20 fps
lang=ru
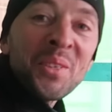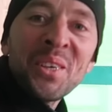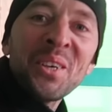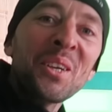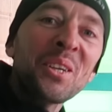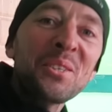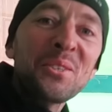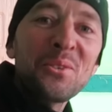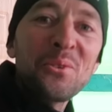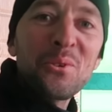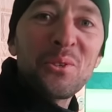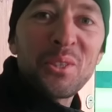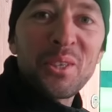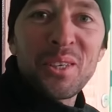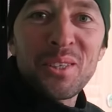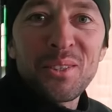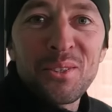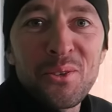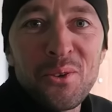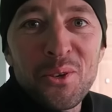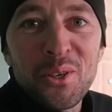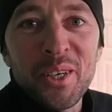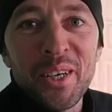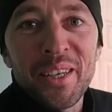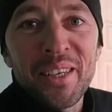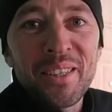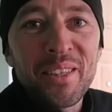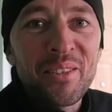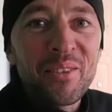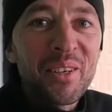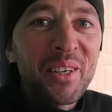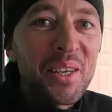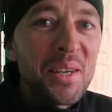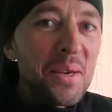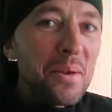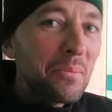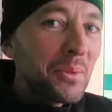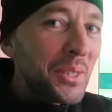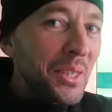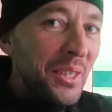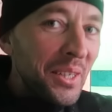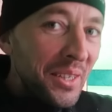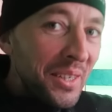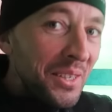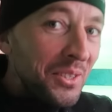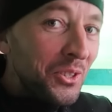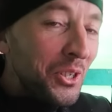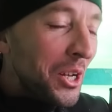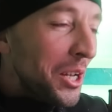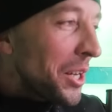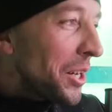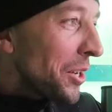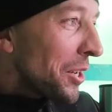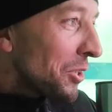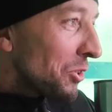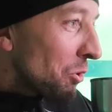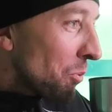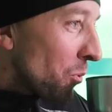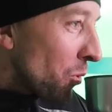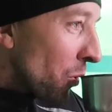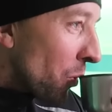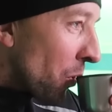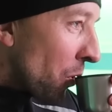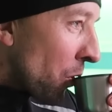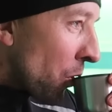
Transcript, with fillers: Хорошо, хоть костер горит, греемся и чай горячий пьем.